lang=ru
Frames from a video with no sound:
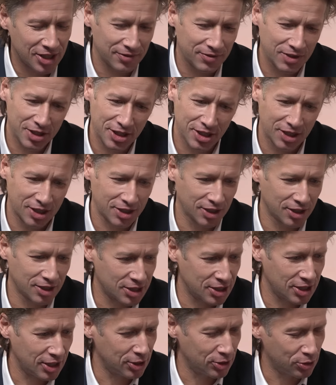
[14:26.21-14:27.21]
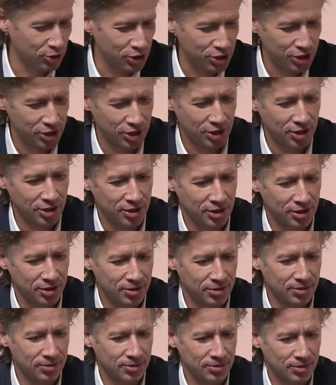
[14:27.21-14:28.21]
Давайте к следующей
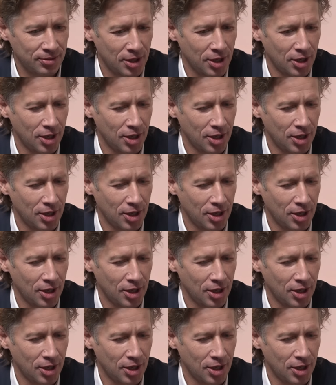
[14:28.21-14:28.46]
э,